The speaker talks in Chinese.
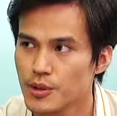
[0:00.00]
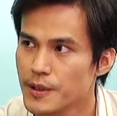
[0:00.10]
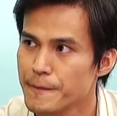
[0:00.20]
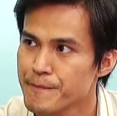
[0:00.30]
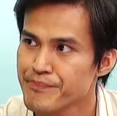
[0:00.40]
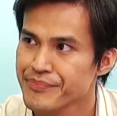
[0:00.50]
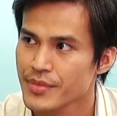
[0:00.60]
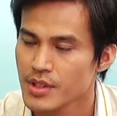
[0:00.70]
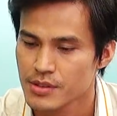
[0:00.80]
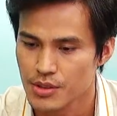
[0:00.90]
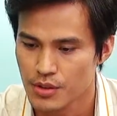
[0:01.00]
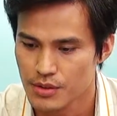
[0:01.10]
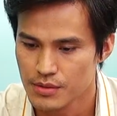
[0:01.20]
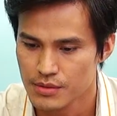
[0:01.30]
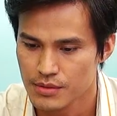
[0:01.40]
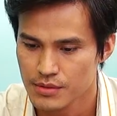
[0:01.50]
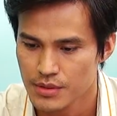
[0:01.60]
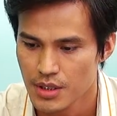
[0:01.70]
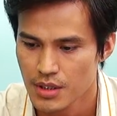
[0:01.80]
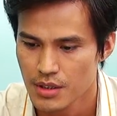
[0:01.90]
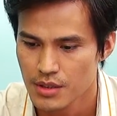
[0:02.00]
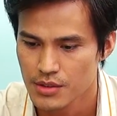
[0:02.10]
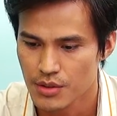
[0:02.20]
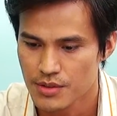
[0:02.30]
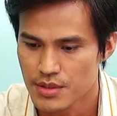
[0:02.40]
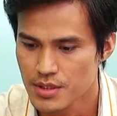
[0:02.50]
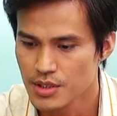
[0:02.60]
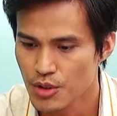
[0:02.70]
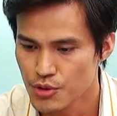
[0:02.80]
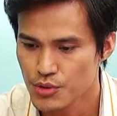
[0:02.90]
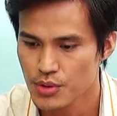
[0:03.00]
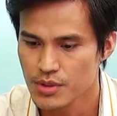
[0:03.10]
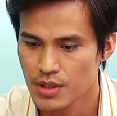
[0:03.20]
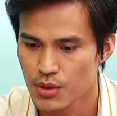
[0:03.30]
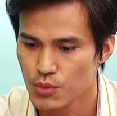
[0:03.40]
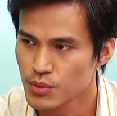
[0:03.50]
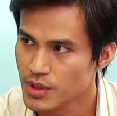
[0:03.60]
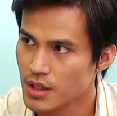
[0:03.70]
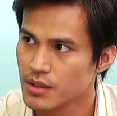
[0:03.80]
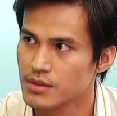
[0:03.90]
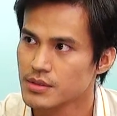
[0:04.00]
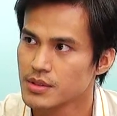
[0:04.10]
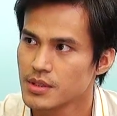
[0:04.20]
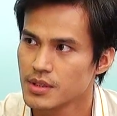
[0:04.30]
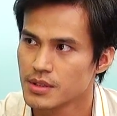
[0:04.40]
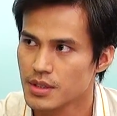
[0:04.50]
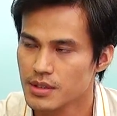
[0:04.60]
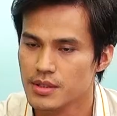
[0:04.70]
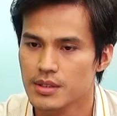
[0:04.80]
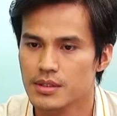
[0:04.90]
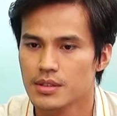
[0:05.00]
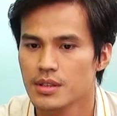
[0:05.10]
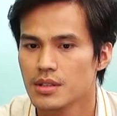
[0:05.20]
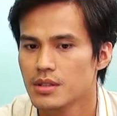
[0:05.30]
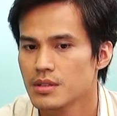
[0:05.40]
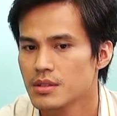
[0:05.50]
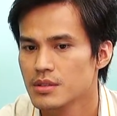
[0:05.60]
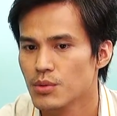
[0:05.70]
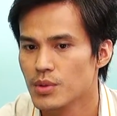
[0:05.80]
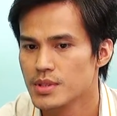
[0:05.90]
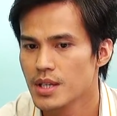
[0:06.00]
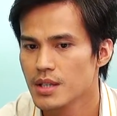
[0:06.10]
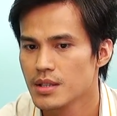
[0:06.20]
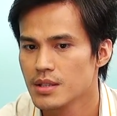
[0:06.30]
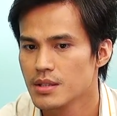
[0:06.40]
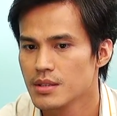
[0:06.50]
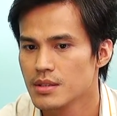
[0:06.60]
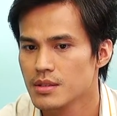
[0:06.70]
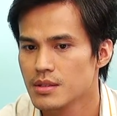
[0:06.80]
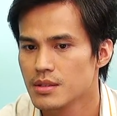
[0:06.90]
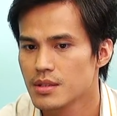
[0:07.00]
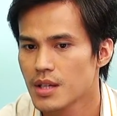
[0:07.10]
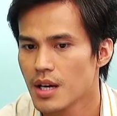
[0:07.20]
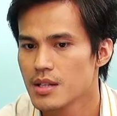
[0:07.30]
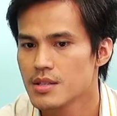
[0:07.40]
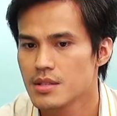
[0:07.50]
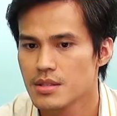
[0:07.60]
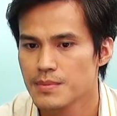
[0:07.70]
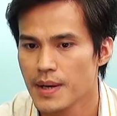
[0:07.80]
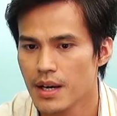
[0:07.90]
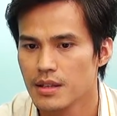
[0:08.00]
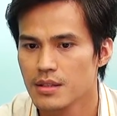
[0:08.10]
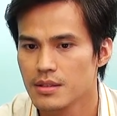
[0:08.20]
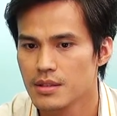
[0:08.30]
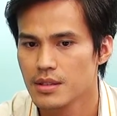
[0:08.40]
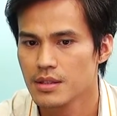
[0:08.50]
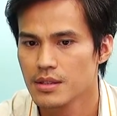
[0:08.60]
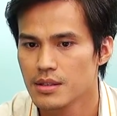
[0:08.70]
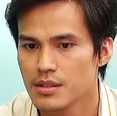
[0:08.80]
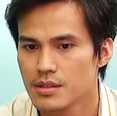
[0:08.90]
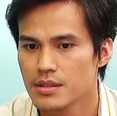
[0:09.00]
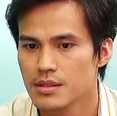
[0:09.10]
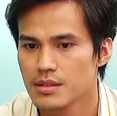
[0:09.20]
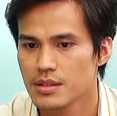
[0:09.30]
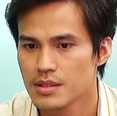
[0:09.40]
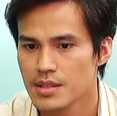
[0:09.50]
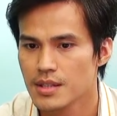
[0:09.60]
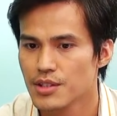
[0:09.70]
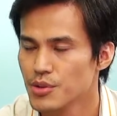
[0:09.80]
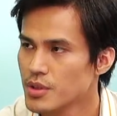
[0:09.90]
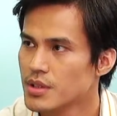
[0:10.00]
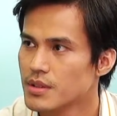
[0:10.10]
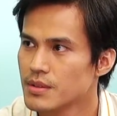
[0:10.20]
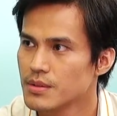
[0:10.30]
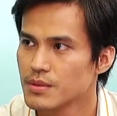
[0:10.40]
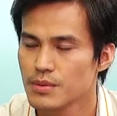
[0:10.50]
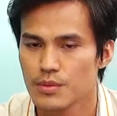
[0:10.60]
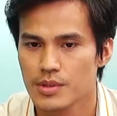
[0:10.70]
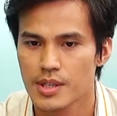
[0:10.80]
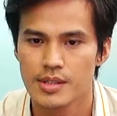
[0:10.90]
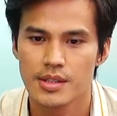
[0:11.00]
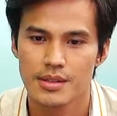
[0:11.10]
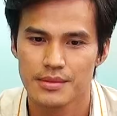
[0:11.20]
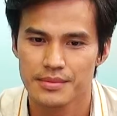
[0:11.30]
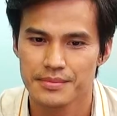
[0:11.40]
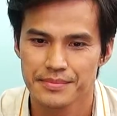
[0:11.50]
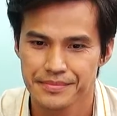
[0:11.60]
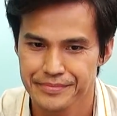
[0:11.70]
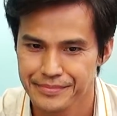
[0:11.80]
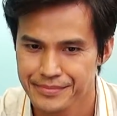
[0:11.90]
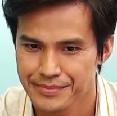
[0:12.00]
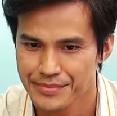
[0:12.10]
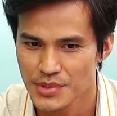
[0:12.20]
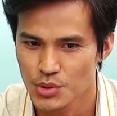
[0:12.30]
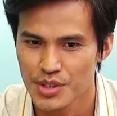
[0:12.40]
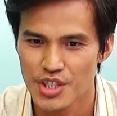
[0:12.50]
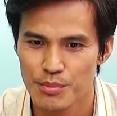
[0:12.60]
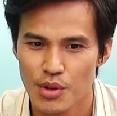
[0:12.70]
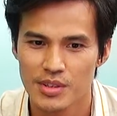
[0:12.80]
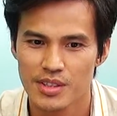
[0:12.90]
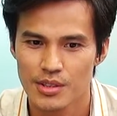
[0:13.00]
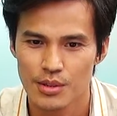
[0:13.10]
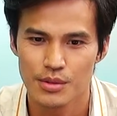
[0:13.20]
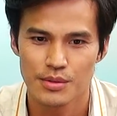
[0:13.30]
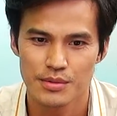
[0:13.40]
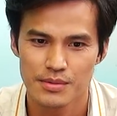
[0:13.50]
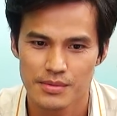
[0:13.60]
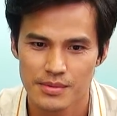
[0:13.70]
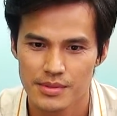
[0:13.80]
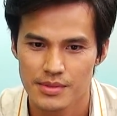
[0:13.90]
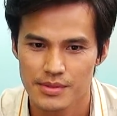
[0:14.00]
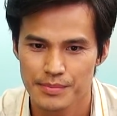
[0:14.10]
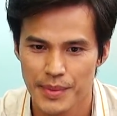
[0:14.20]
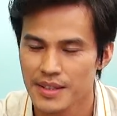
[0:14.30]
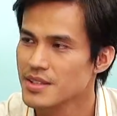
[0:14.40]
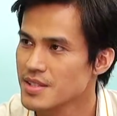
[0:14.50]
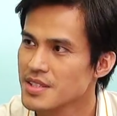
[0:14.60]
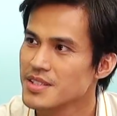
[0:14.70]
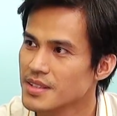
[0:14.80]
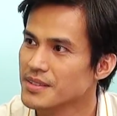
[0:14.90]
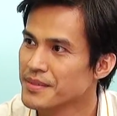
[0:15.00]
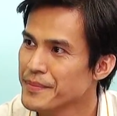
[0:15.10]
对，从从肢体动作到舞蹈等等，我在开始排练的第二第三个月，我常常睡觉梦里都半夜惊醒，